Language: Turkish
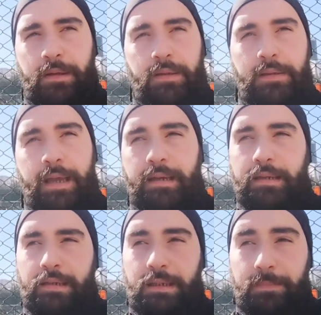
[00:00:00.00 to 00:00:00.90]
E,
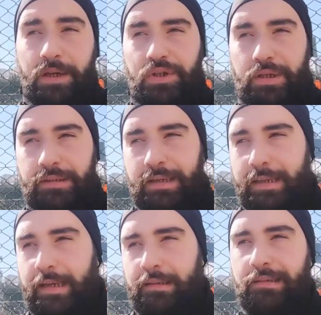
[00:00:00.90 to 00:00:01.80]
yani ilk başlayanlara
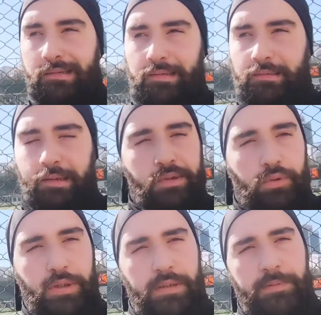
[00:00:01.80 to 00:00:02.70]
genelde hazır kıta
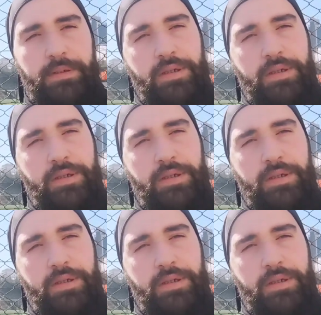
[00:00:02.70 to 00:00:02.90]
yazıyorlar.